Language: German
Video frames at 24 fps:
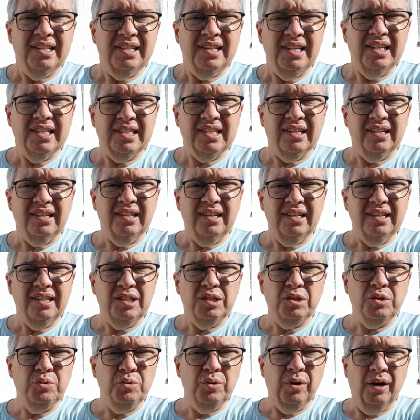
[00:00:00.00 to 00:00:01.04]
Diese
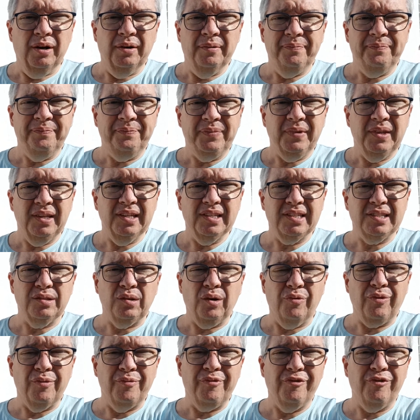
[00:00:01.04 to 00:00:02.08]
Tür ist
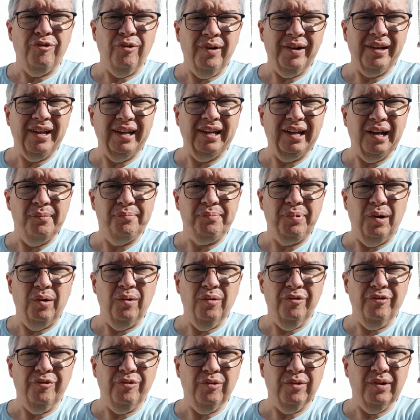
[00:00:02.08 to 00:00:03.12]
noch vom
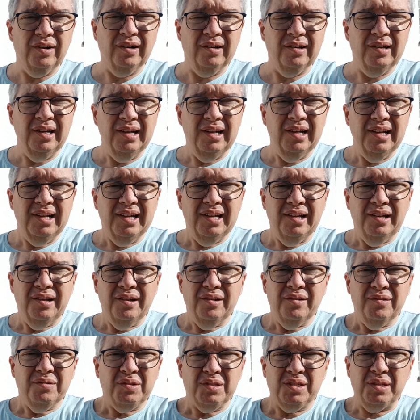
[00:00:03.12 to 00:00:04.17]
Vorgängerbau vor
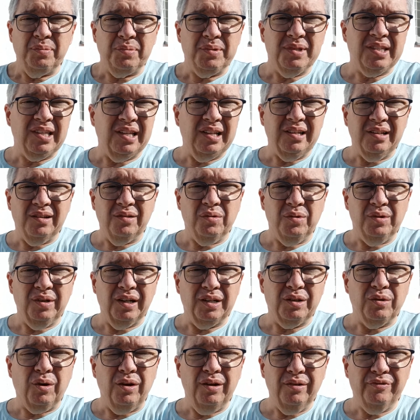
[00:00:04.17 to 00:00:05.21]

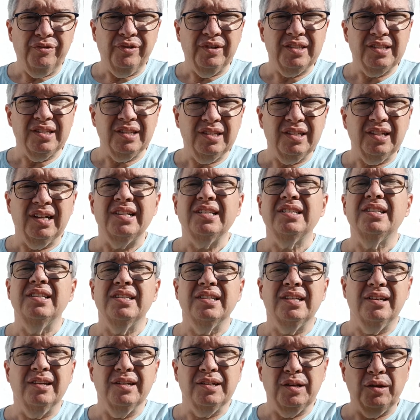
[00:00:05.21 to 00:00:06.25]
1749, als
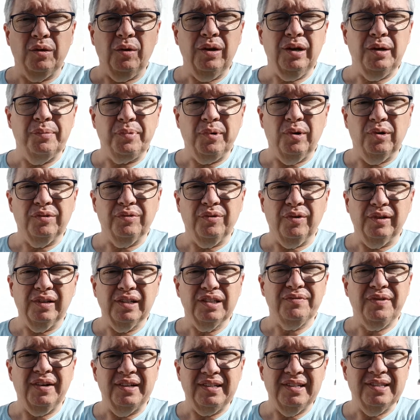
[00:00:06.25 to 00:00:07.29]
diese Kirche neu gebaut worden
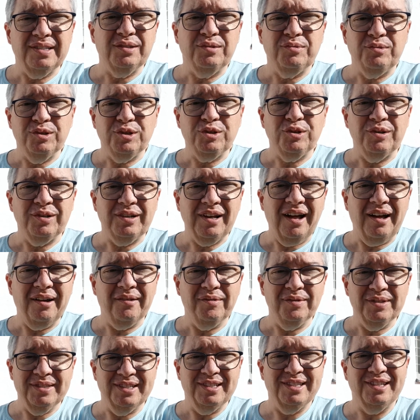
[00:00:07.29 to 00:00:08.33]
ist, war diese Tür schon da
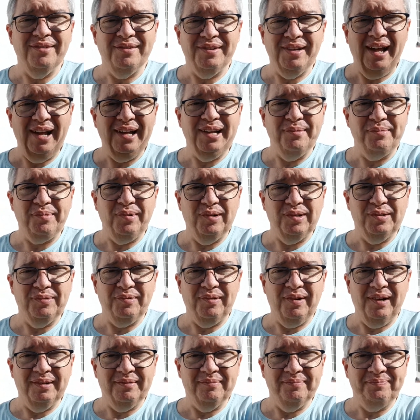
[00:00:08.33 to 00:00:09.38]
und sie ist hier wieder eingebaut
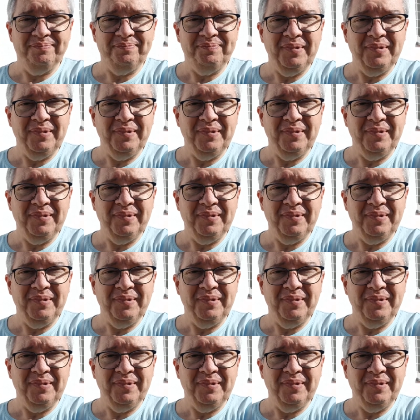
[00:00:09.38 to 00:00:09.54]
worden.